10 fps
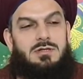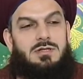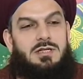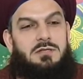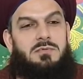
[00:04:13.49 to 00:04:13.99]

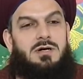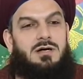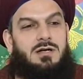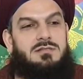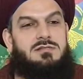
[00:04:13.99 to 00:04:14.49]

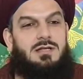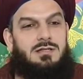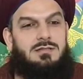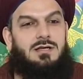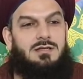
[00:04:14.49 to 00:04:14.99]
lima
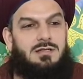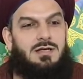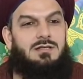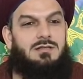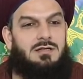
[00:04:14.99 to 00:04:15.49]
enzelte
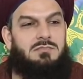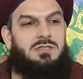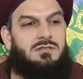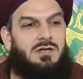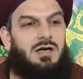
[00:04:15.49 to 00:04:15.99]
ileyye
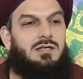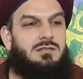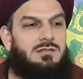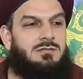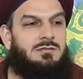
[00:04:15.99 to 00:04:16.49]
min
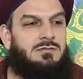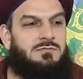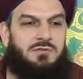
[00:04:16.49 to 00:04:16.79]
hayrin